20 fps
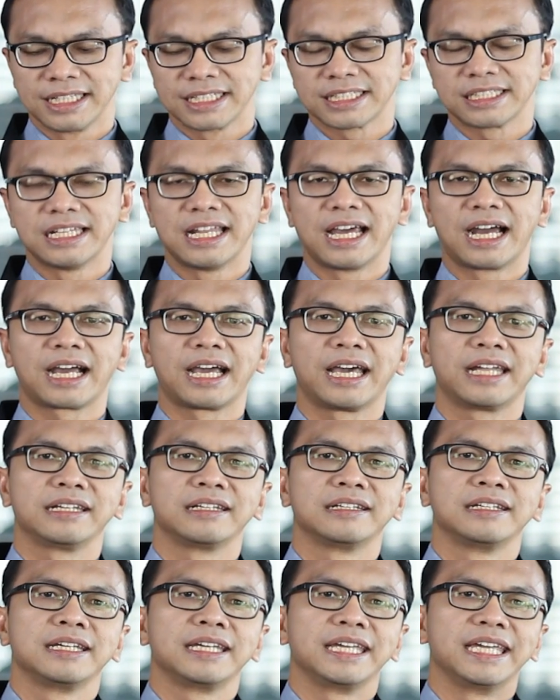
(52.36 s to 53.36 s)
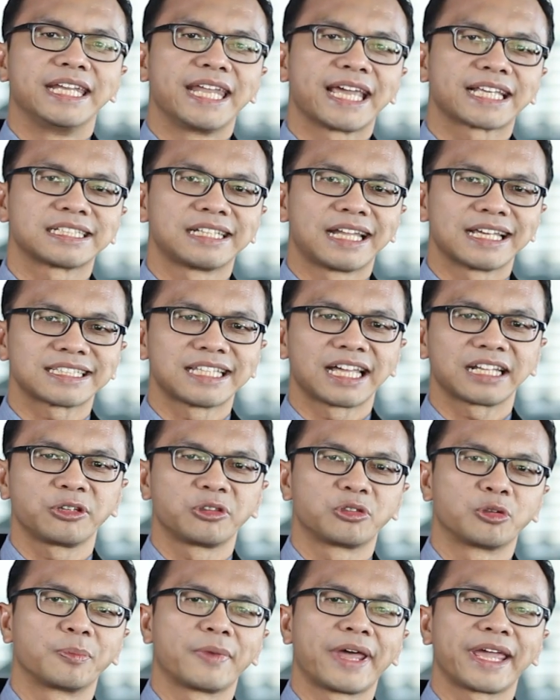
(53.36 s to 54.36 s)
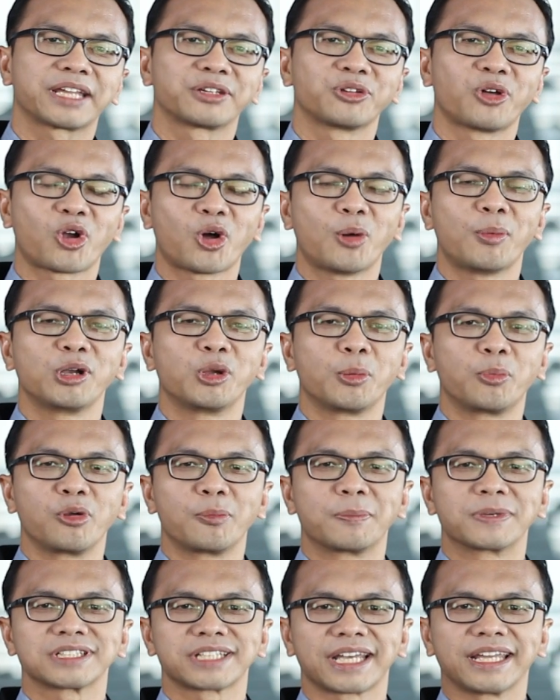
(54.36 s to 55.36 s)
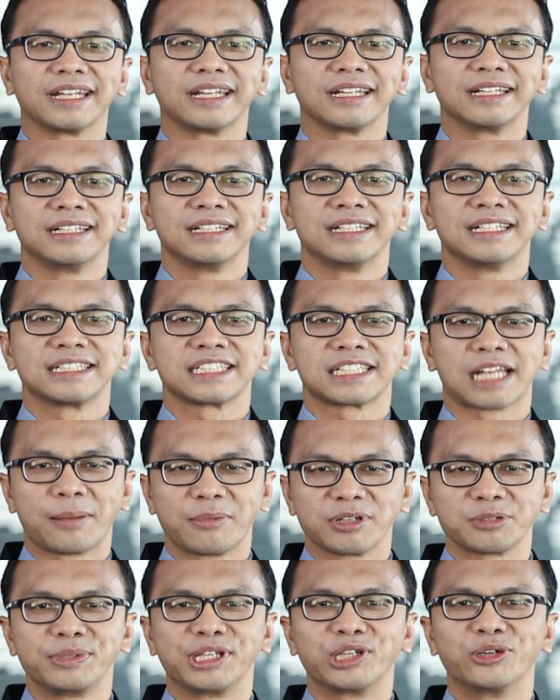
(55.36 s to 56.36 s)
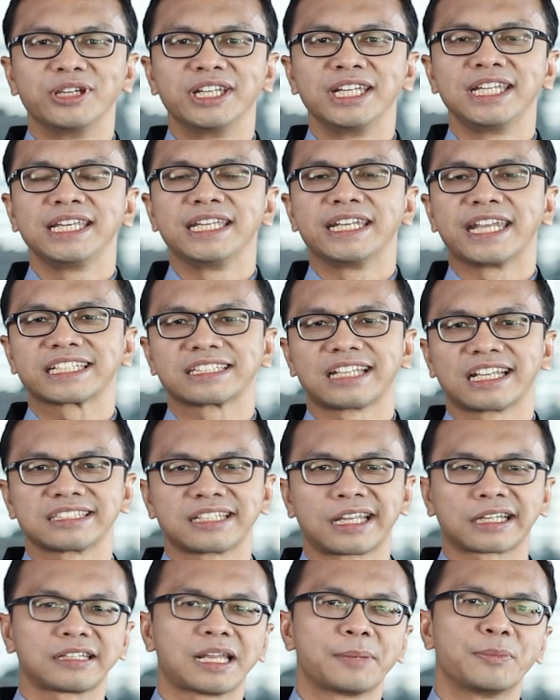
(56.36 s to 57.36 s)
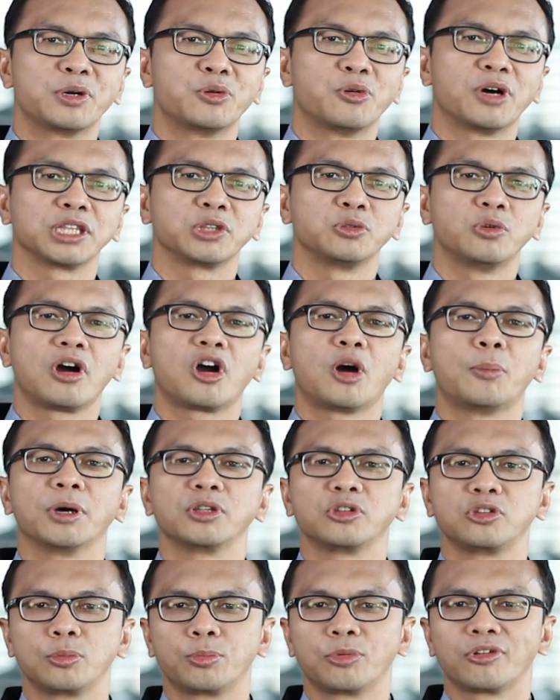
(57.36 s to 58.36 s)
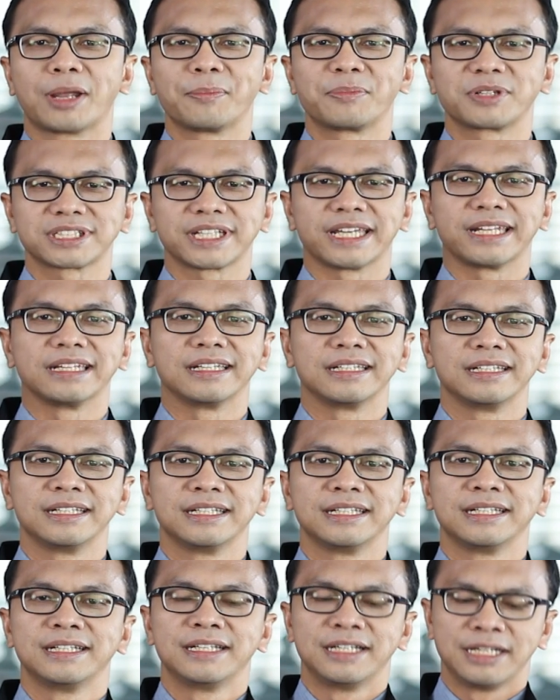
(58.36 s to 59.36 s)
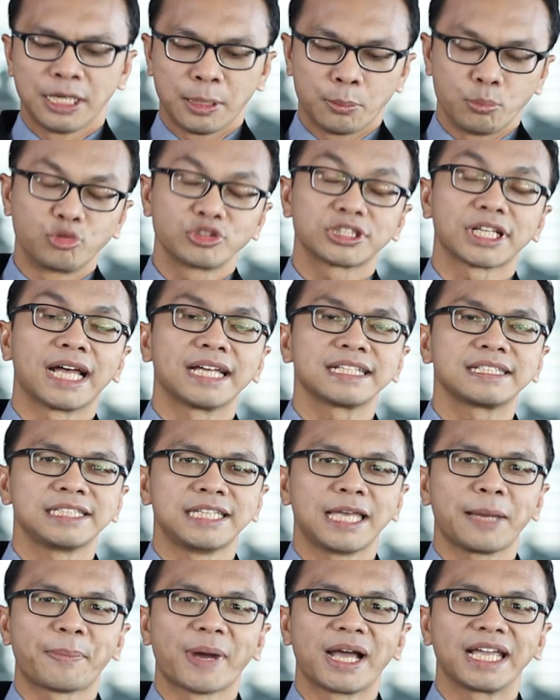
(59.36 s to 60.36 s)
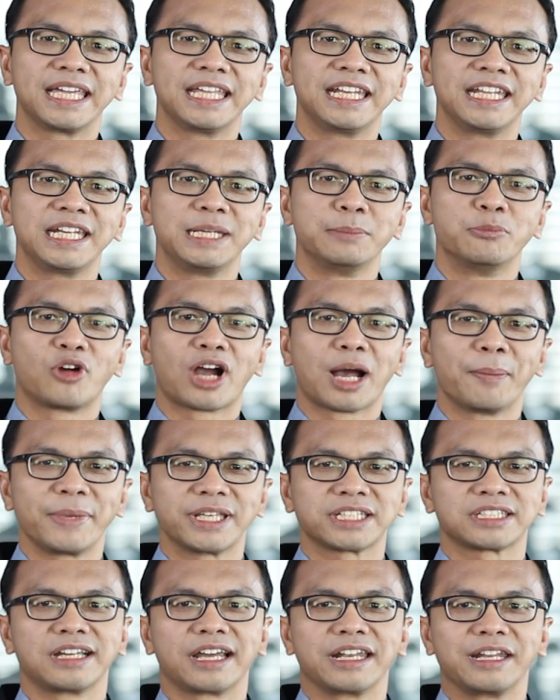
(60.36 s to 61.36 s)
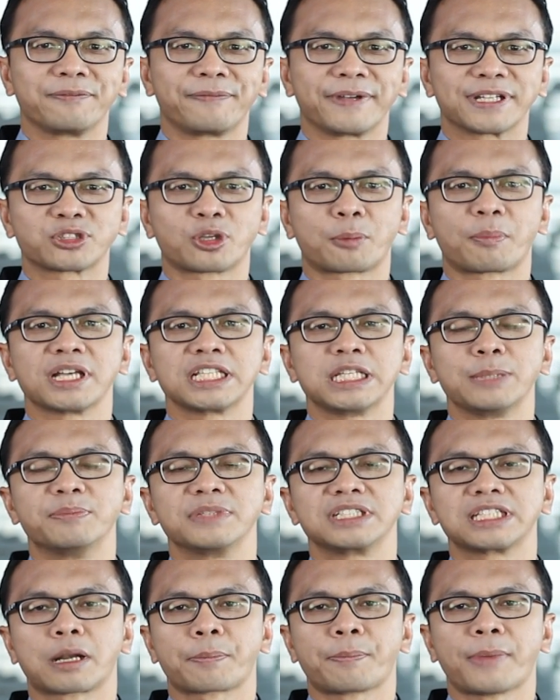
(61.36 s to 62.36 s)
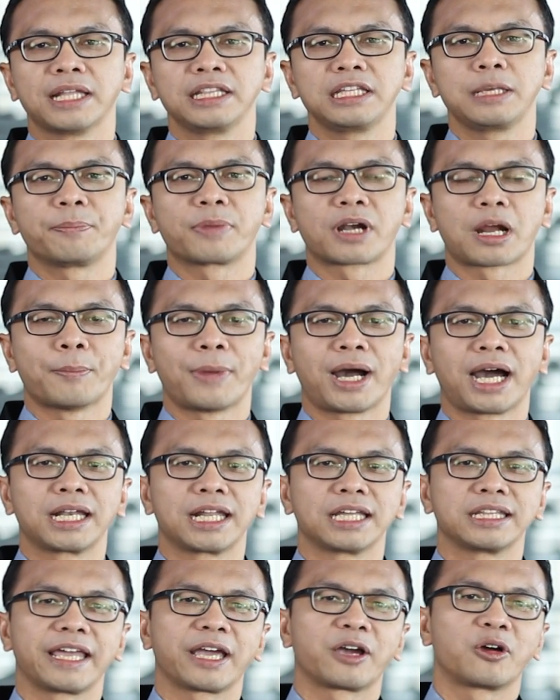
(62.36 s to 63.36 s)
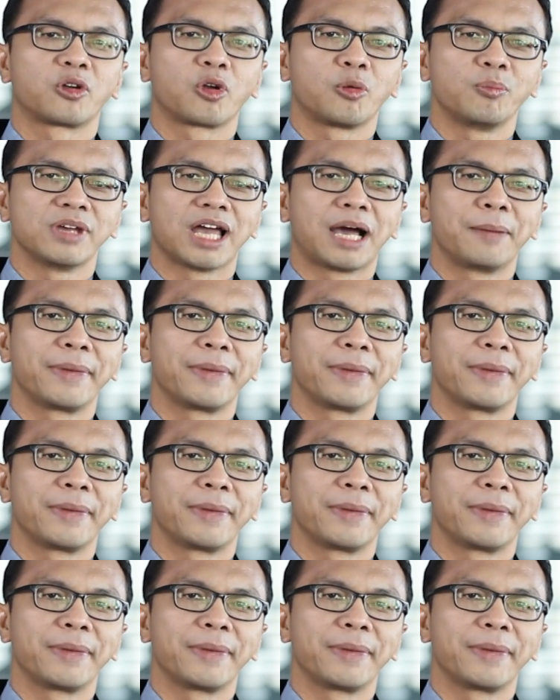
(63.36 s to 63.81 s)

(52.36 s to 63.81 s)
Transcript: Sedangkan indeks Nasdaq tutup naik 0,20 persen. Selama seminggu ini indeks Nasdaq telah menguat 2,76 persen. Bursa Asia pagi ini dibuka mix dengan investor masih mencermati perkembangan data ekonomi